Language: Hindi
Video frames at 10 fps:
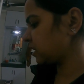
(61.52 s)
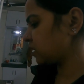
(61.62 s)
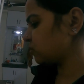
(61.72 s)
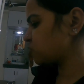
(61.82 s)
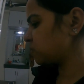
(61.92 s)
था कह
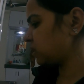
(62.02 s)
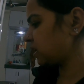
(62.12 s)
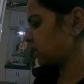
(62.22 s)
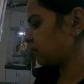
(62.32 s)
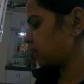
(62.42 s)
रहे कुछ भी
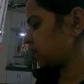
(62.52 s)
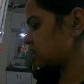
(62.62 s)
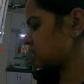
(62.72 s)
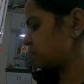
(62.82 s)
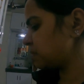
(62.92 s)
देख ले फिर कह
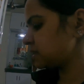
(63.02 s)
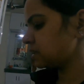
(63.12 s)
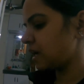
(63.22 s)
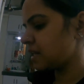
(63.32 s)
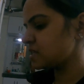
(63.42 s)
रहे सिंपल से
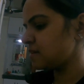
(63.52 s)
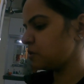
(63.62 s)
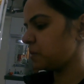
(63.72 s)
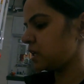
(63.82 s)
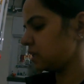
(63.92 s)
दाल
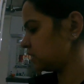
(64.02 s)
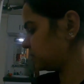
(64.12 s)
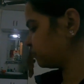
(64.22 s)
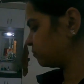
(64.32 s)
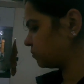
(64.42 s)
चावल बना दे
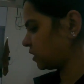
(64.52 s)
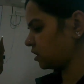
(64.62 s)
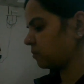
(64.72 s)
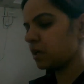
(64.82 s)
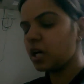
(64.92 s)

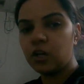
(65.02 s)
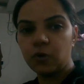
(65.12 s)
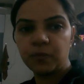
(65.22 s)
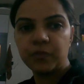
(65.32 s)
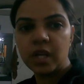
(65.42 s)
ताकि मैं खा
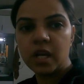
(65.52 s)
लूँ